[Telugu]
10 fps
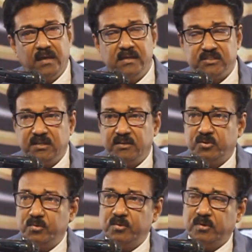
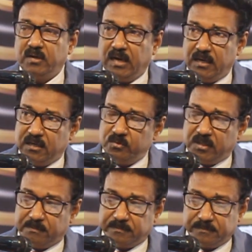ఏసేతో కలిగి
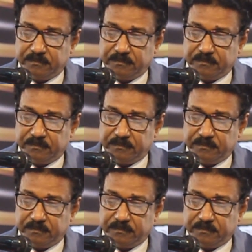ఉందాం